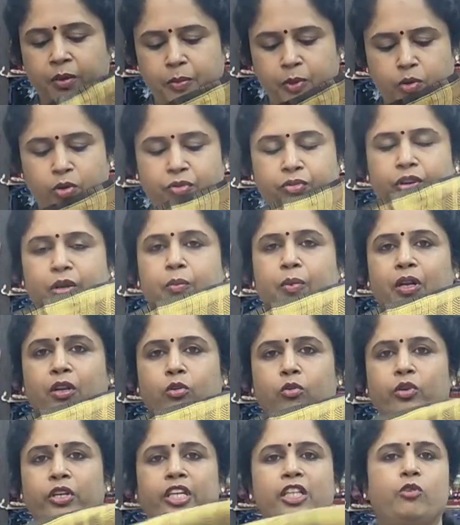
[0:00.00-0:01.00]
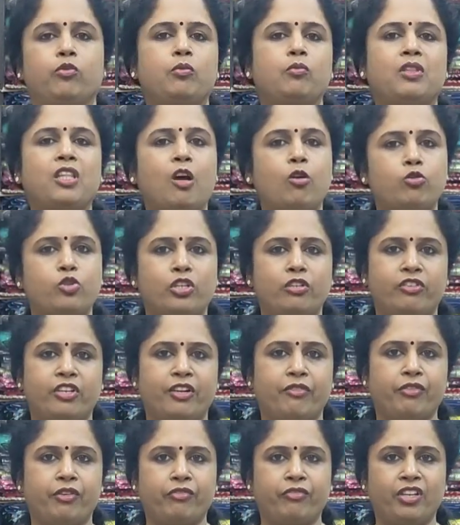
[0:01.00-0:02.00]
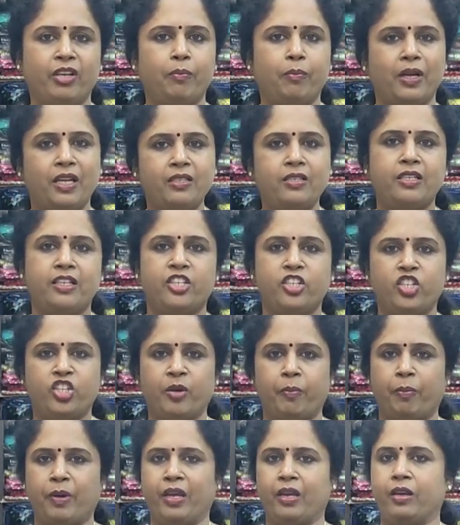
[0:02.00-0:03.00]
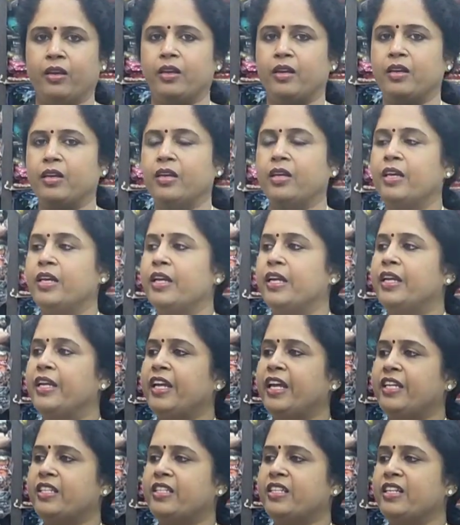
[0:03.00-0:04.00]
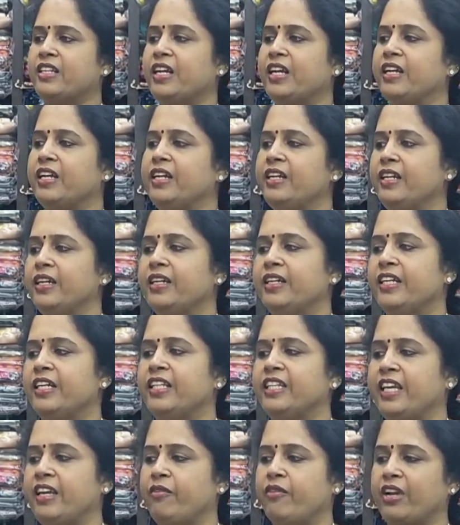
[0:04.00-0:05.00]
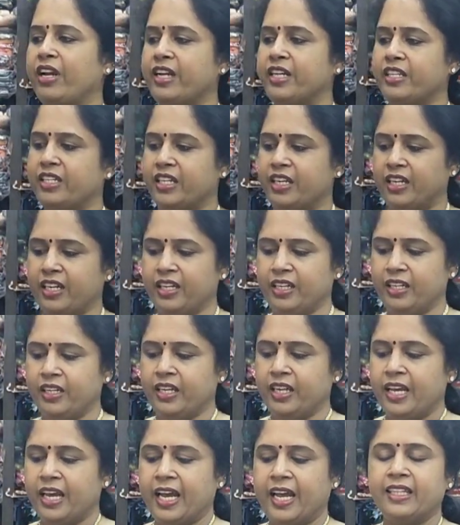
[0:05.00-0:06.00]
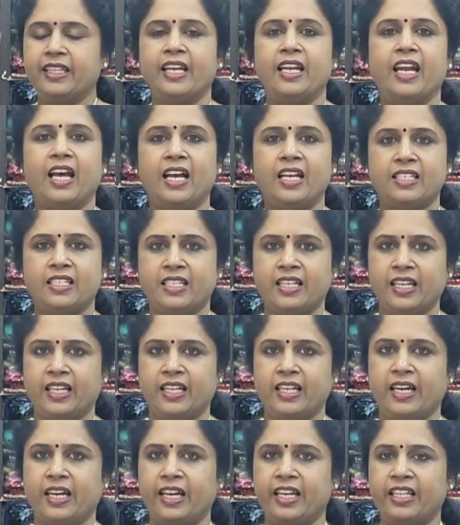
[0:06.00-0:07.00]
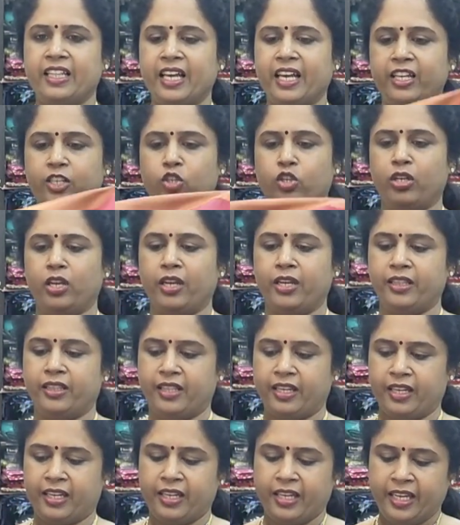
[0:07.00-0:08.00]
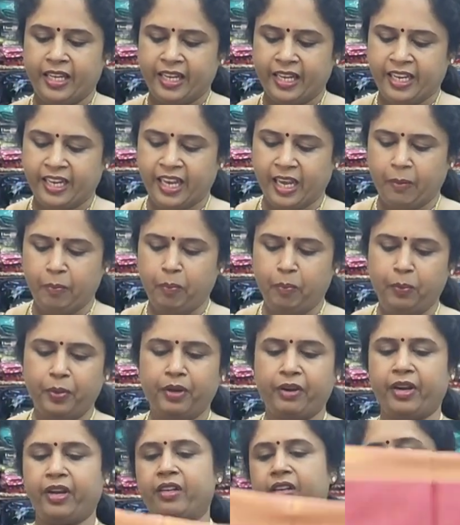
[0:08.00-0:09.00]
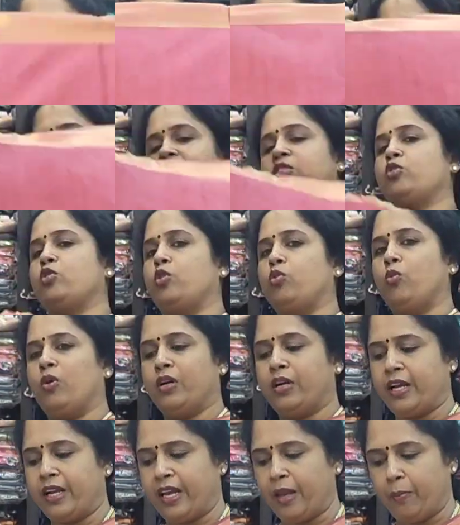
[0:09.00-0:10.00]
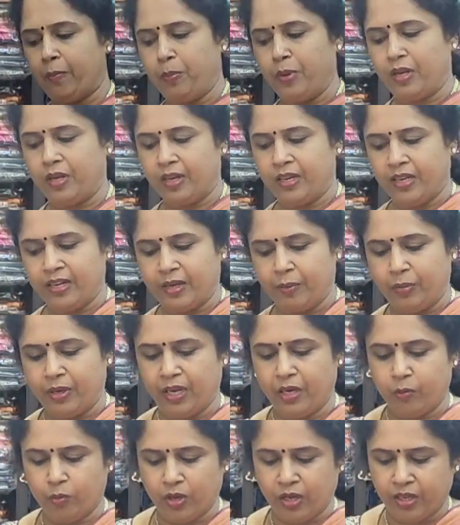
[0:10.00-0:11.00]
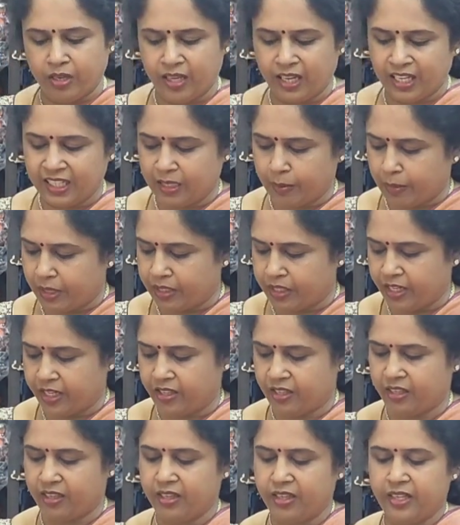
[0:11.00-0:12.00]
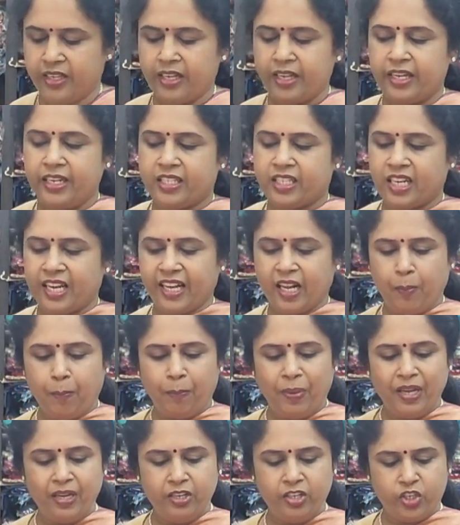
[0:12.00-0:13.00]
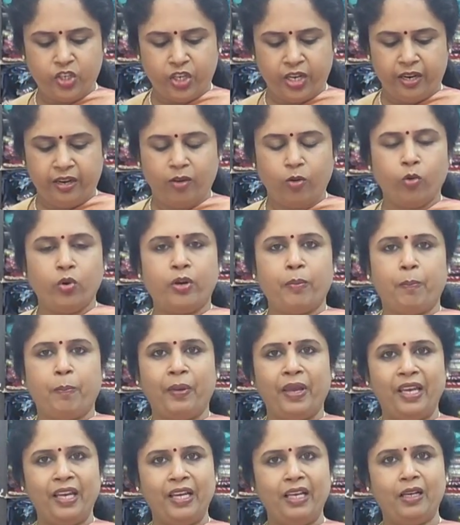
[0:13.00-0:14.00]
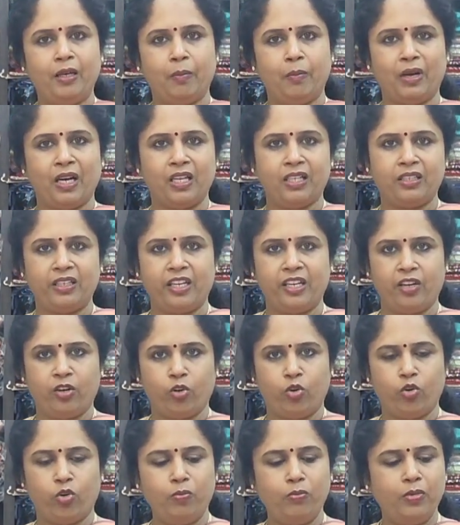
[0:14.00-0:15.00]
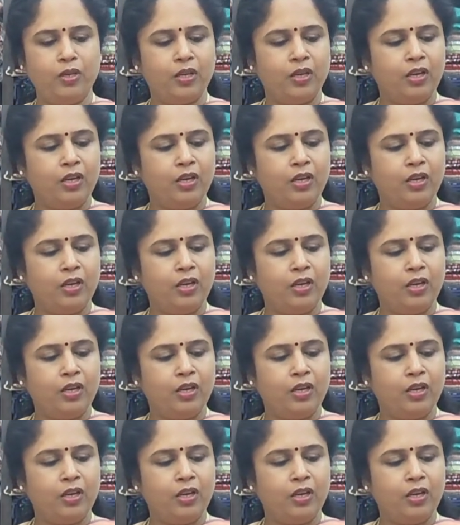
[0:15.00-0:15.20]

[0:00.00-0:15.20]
பியூட்டிஃபுல் பல்லு இதுவும் தௌசண்ட் த்ரீ ஃபிஃப்டி பிளஸ் ஷிப்பிங் நெக்ஸ்ட் கலர் இதே வெரைட்டியில் அண்ட் லாஸ்ட் கலர் இது ஆக்சுவலாக இந்த கெம்பு ரெட் அப்படின்னு சொல்லுவாங்க கெம்பு கலர் அப்படின்வாங்க அந்த மாதிரி இது இட்ஸ் லைக் அ பிங்க் ஷேட் ஒரு பிங்க் மாதிரி இருக்கும்